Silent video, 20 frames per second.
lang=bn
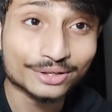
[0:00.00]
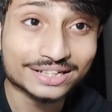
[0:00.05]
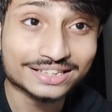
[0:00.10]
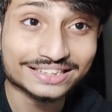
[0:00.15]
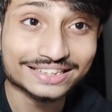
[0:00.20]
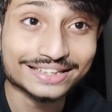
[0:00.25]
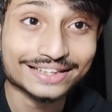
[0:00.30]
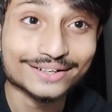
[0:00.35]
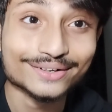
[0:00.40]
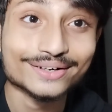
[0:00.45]
মনে
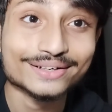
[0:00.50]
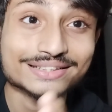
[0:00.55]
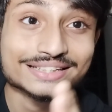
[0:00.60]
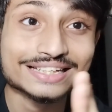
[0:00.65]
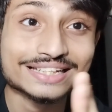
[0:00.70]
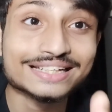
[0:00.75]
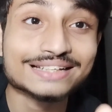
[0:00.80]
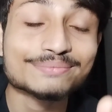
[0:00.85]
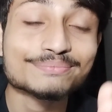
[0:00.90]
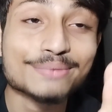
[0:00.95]
চিন্তা হয়
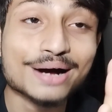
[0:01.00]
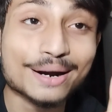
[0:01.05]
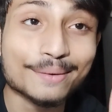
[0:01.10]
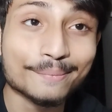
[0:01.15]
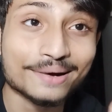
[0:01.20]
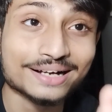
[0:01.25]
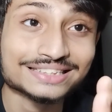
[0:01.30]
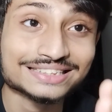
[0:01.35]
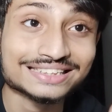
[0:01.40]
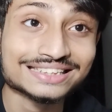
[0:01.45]
সে
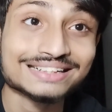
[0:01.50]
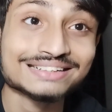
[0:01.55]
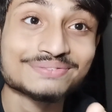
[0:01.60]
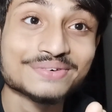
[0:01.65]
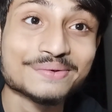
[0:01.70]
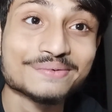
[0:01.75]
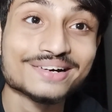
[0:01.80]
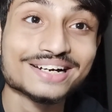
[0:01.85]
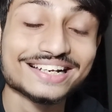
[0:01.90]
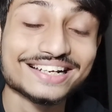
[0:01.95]
বারবার চায় যার
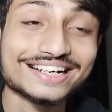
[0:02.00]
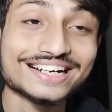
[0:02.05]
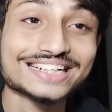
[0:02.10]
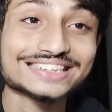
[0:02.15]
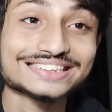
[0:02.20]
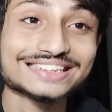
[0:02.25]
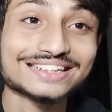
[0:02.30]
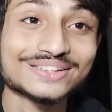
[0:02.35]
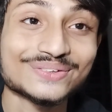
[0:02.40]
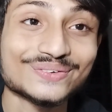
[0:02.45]
প্রেমিকা ঠিক
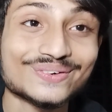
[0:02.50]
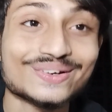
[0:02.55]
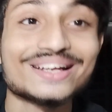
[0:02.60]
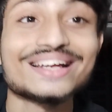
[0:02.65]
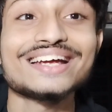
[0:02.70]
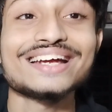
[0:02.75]
রাস্তায় আসুক